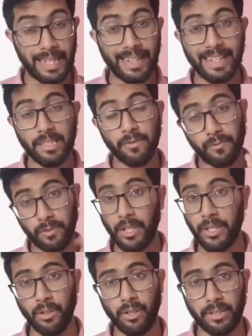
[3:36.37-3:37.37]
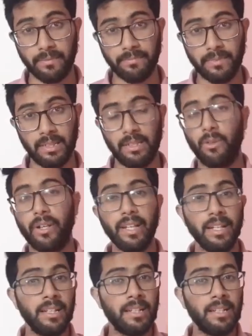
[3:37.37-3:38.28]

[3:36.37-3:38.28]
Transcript: దట్ ఈజ్ ఫస్ట్ షోర్ ఓకే